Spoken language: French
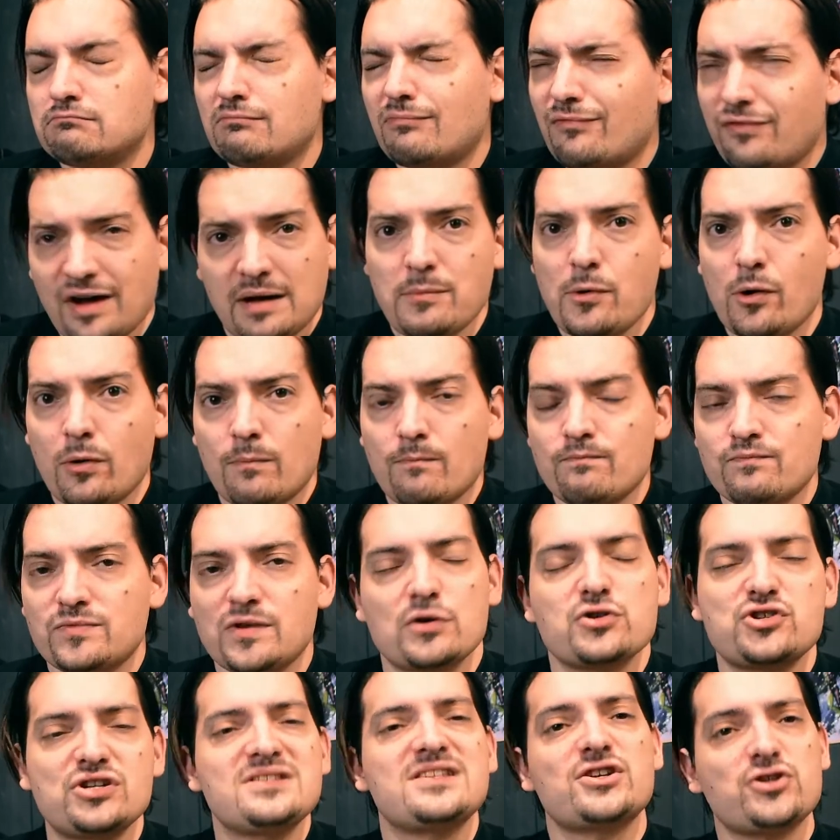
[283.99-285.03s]
Vraiment, non
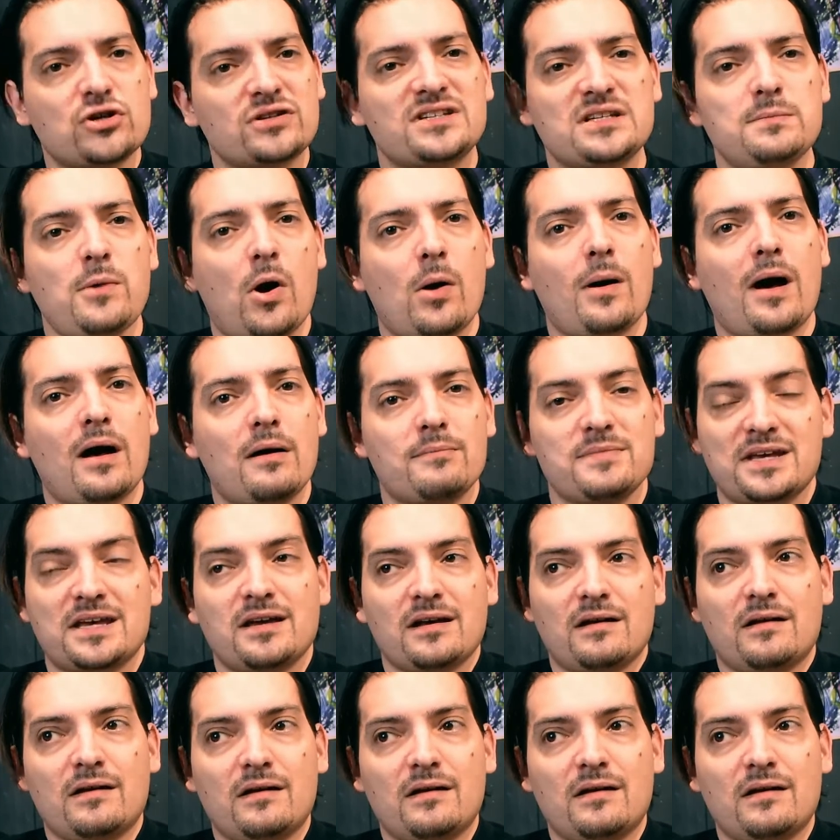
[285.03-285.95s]
je dis ça gentiment, hein, mais